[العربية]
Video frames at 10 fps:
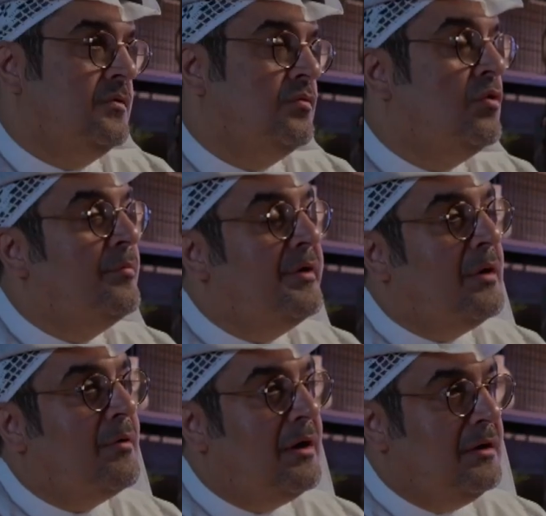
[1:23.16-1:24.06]
وهو من
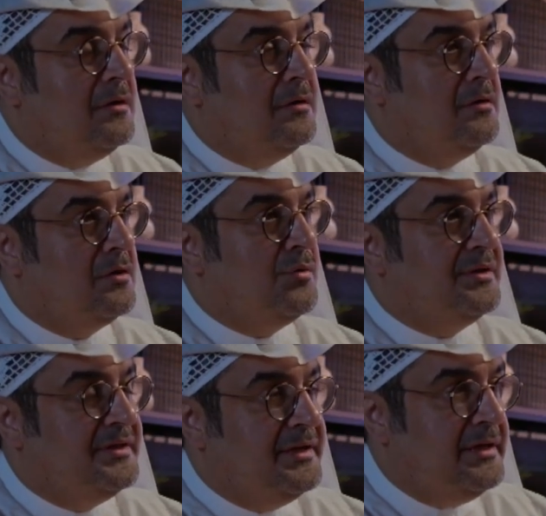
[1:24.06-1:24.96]
أوائل
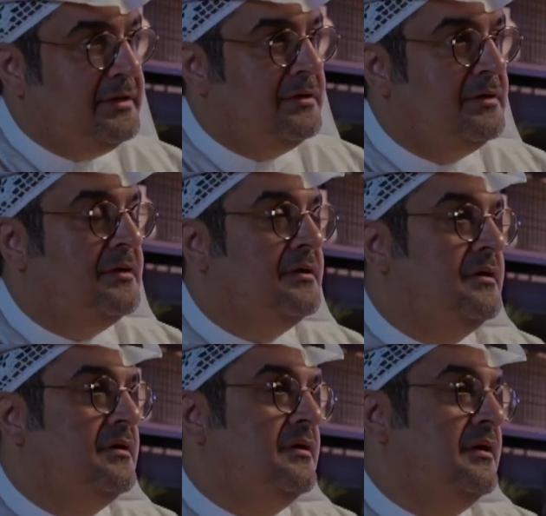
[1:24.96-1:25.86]
الكويتيين
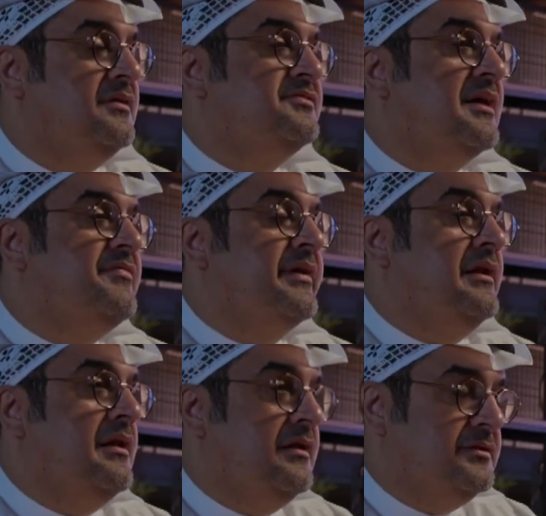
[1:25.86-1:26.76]
اللي سافر
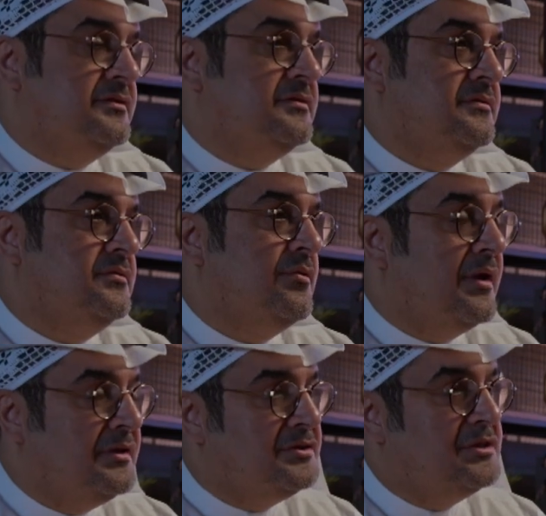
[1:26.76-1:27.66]
إلى الهند
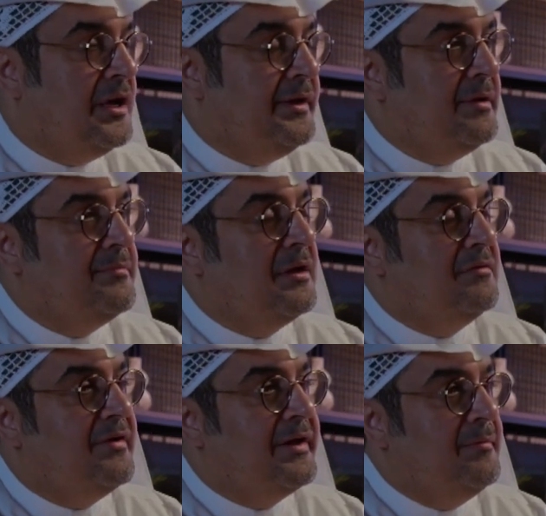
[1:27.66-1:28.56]
والد الشاعر عبد الله
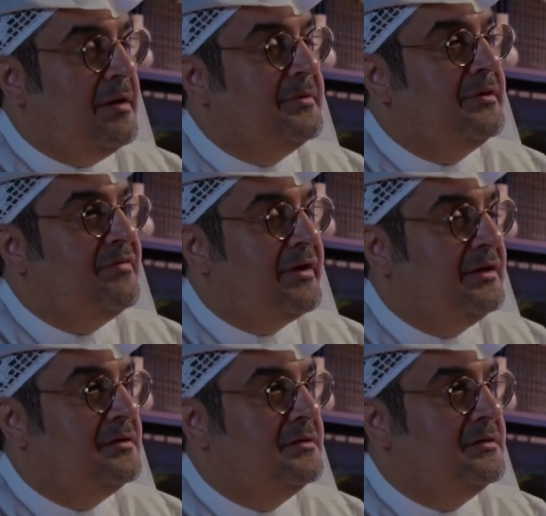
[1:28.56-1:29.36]
الفري محمد الفري